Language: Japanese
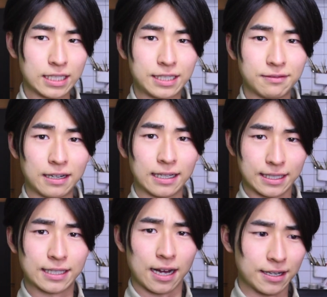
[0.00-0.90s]
味
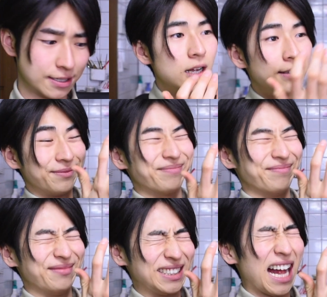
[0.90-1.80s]
はいかに？
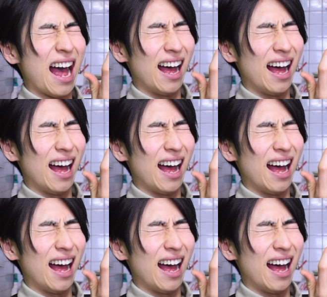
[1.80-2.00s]
いただ